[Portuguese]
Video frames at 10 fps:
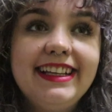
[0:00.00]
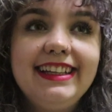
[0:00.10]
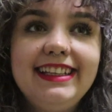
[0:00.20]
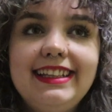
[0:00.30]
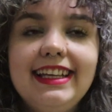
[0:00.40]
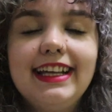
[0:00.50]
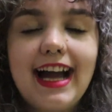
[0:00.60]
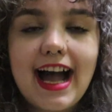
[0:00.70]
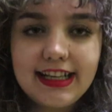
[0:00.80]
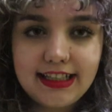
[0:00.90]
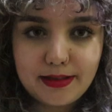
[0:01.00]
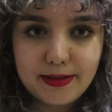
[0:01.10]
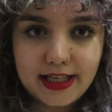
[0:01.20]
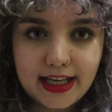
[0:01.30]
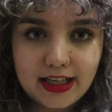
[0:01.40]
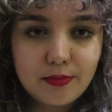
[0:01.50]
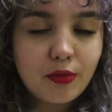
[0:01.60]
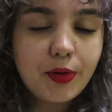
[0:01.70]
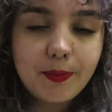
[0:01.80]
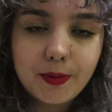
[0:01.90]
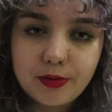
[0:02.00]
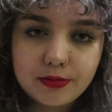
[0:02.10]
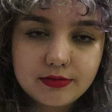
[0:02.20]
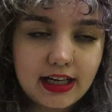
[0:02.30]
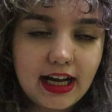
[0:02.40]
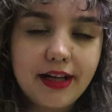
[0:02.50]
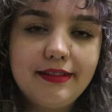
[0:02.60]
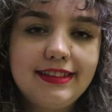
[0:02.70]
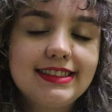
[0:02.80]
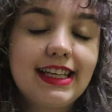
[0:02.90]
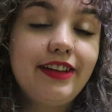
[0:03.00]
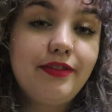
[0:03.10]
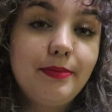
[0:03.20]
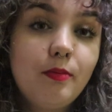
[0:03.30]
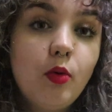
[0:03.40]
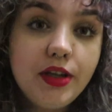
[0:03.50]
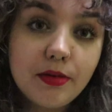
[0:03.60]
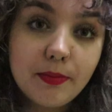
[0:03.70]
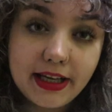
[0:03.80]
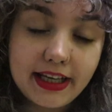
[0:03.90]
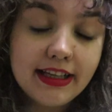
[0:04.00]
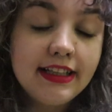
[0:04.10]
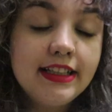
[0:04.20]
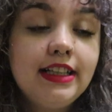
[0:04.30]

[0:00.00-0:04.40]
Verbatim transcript: literária da Gabriela, muito pelo contrário, ela escreve muito bem,